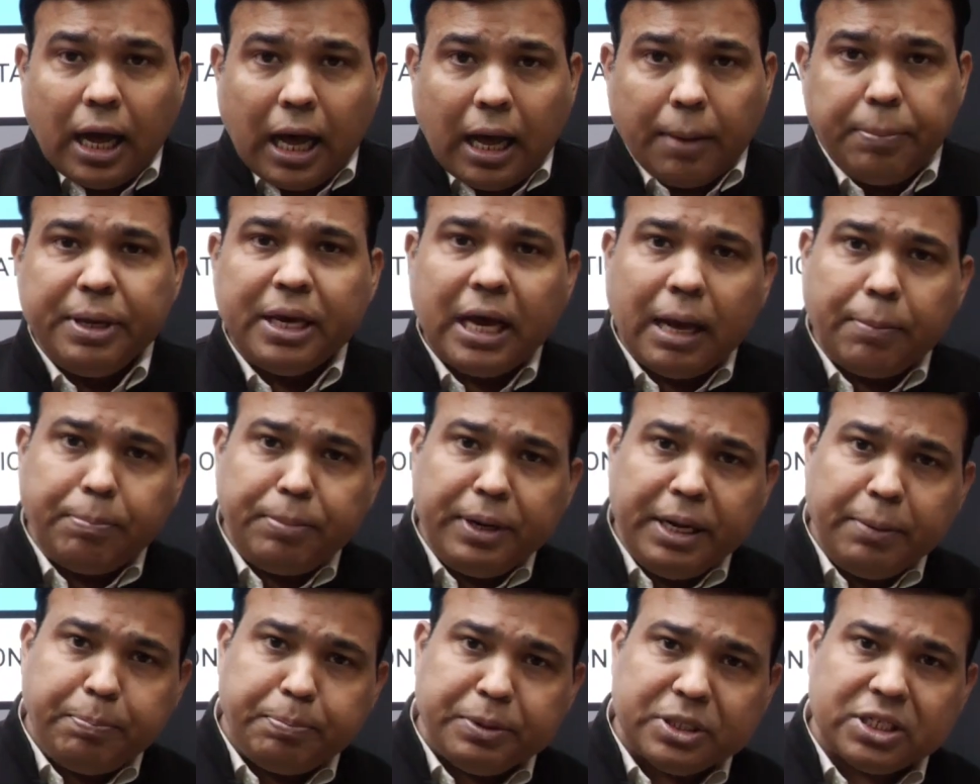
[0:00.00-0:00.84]
अभी
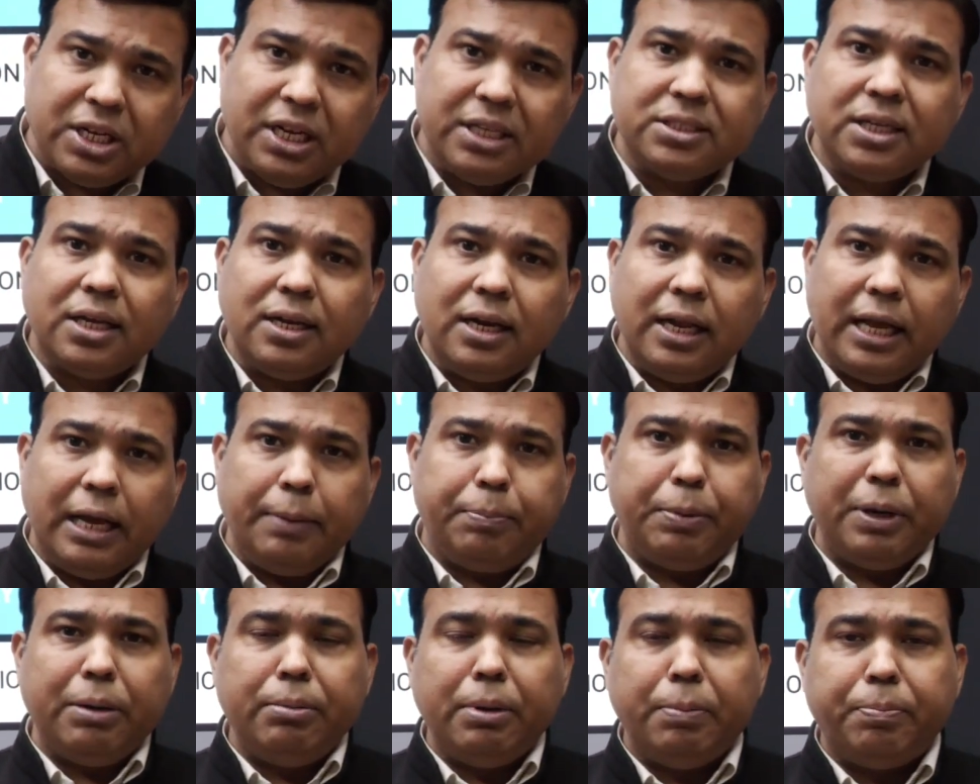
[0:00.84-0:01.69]
आपने पिछले साल
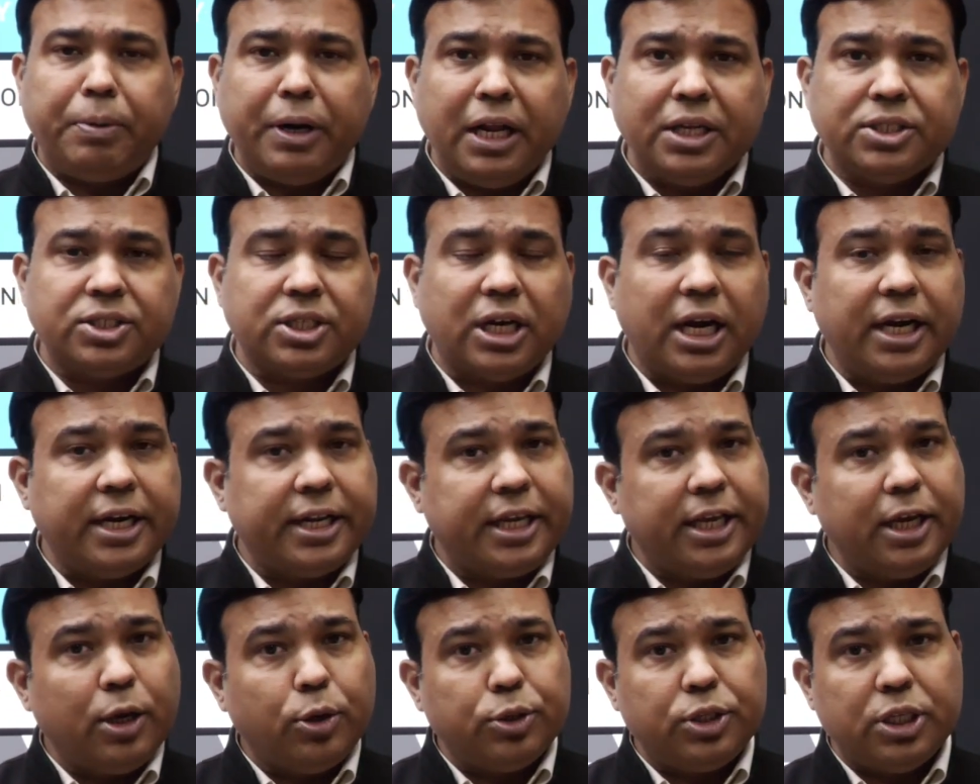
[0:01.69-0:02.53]
अप्रैल में पढ़ना स्टार्ट
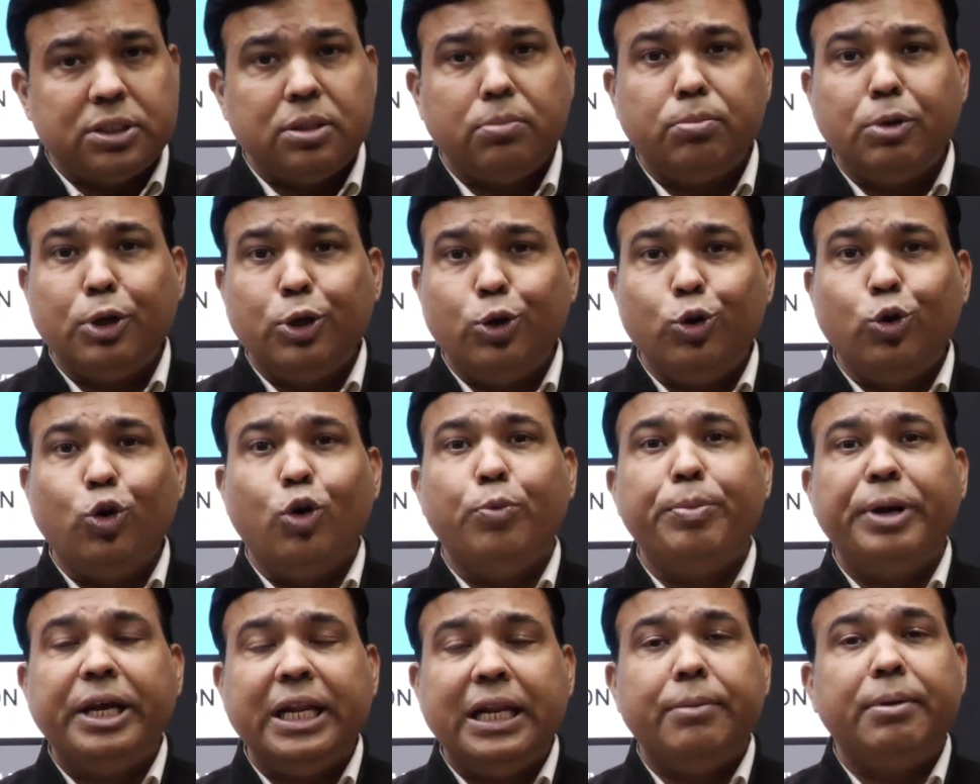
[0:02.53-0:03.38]
किया और दिसंबर नौ
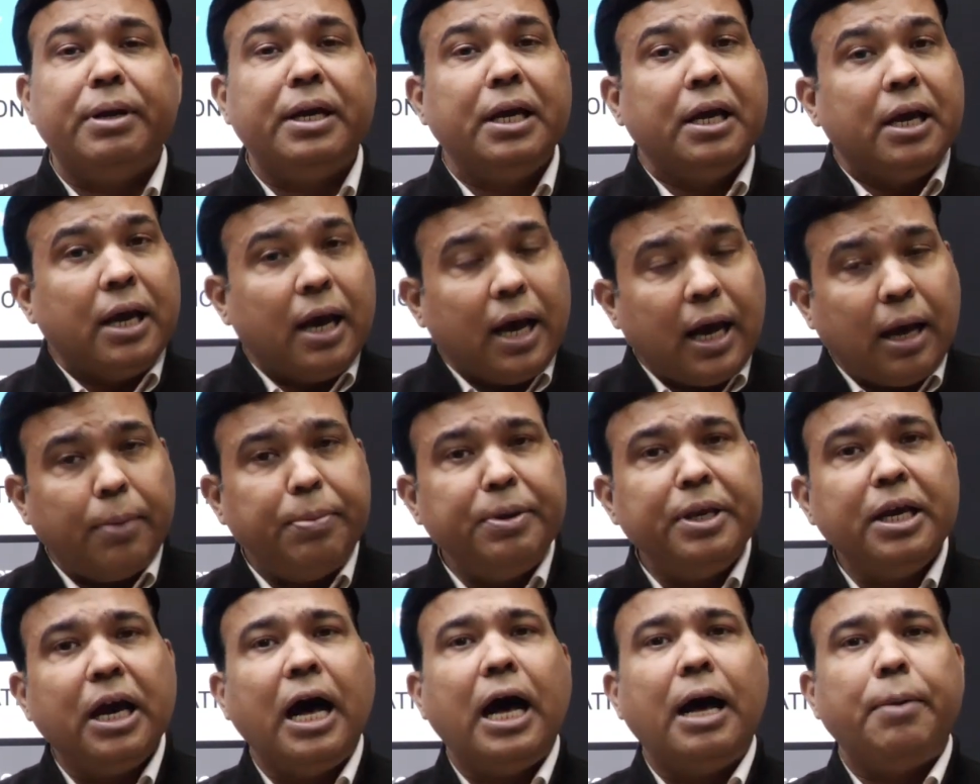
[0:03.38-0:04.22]
महीने में
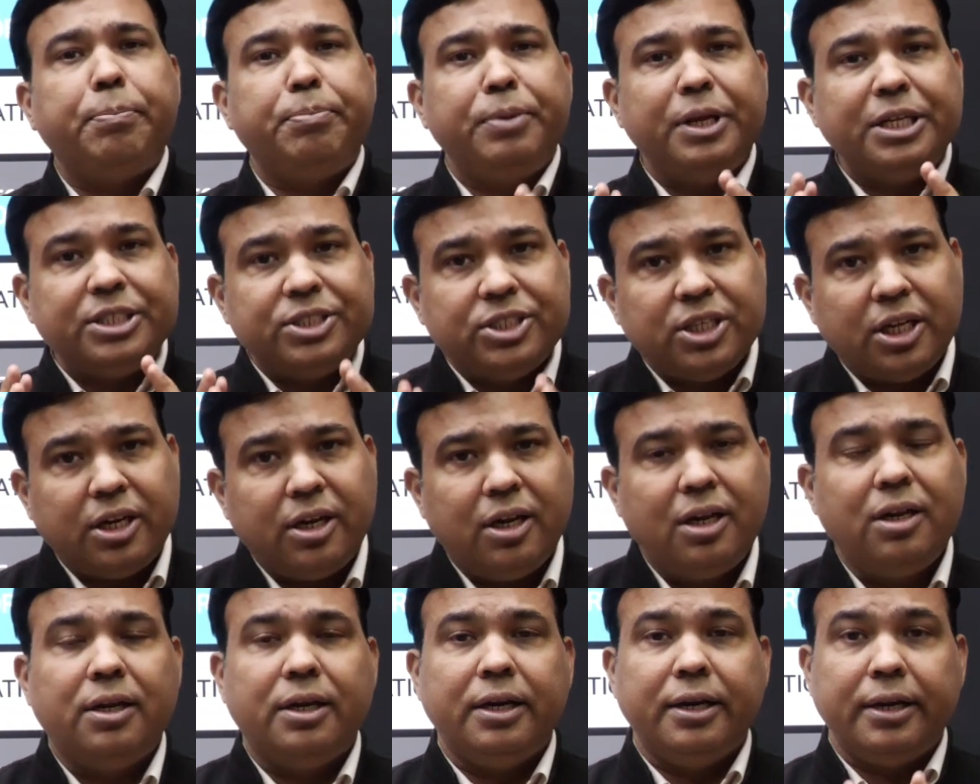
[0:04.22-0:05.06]
अभी आपने
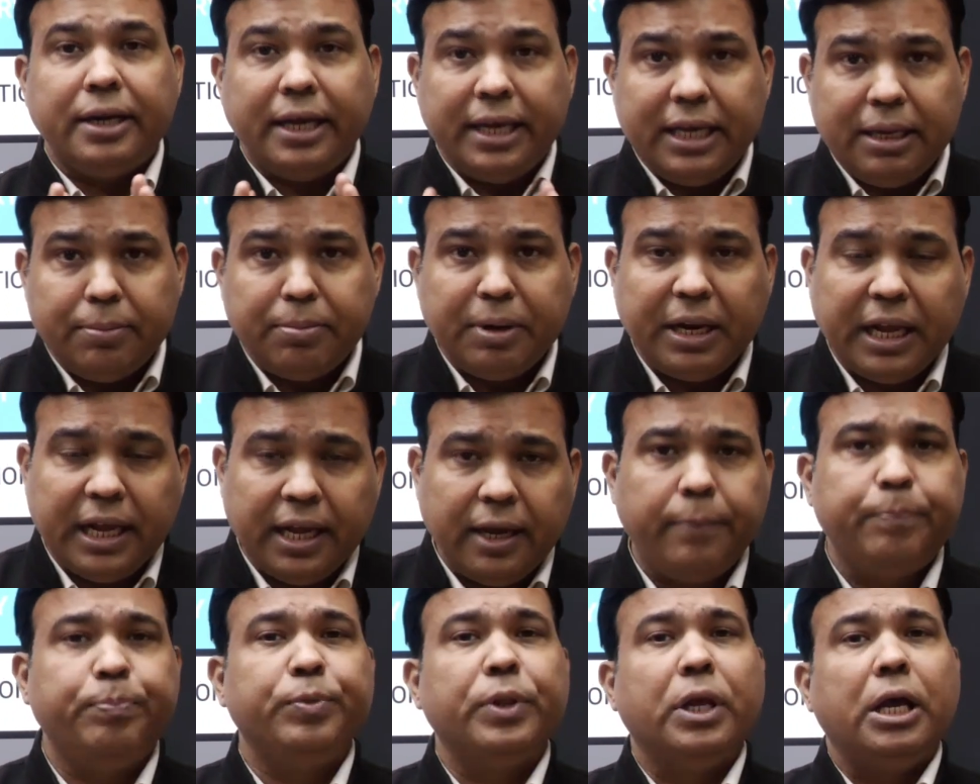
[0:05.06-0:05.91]
जर्नल नहीं
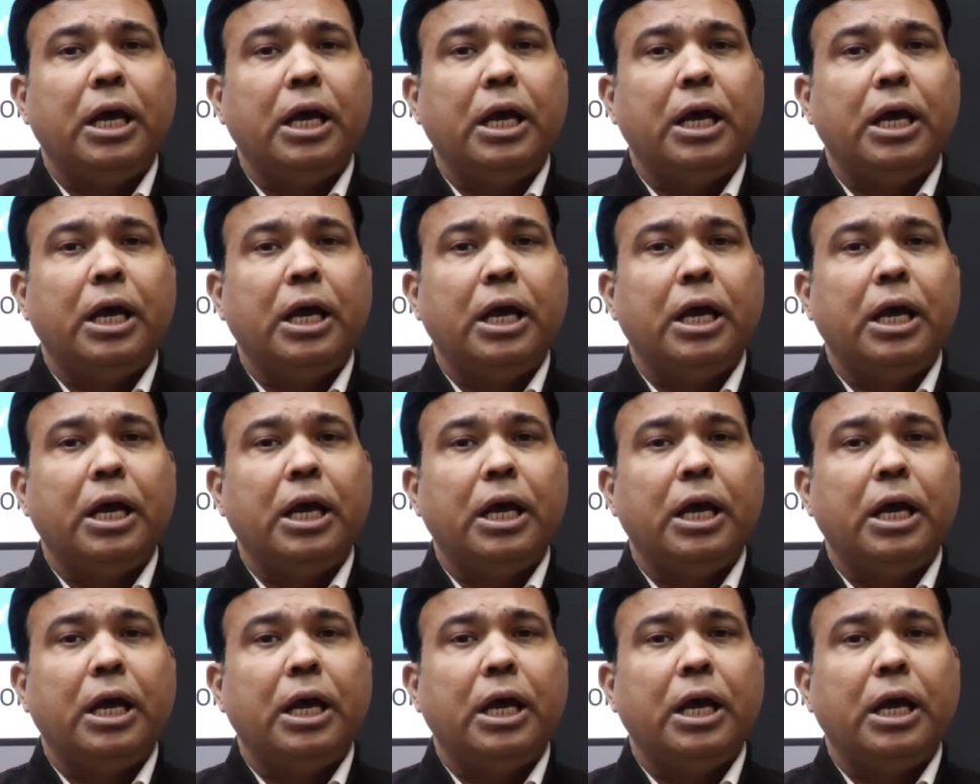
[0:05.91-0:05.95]
बनाया